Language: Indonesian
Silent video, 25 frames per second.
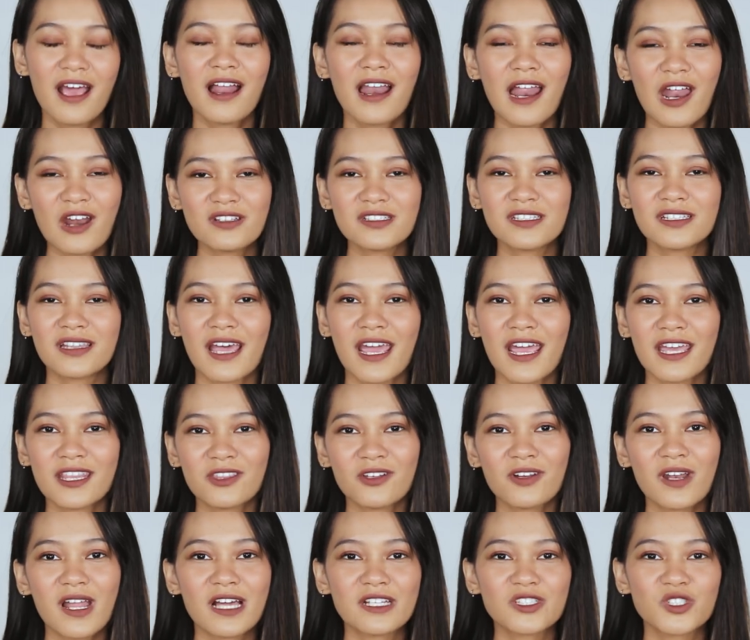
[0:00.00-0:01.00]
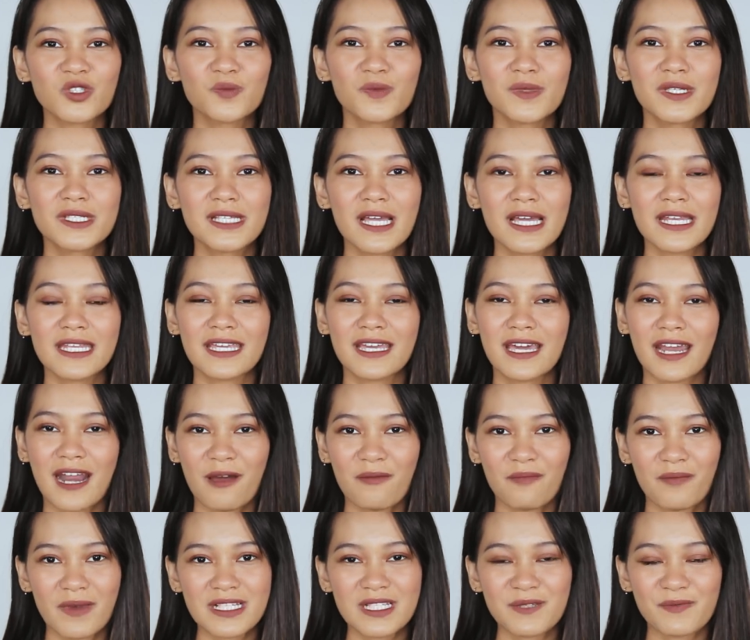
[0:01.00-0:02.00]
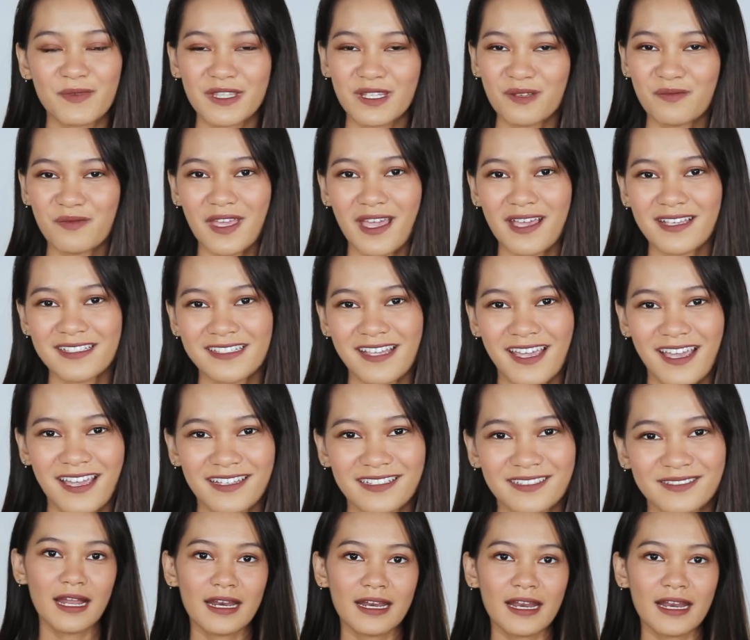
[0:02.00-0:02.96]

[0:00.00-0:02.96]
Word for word: Lalu setelah itu langsung bisa dikeramas seperti biasa.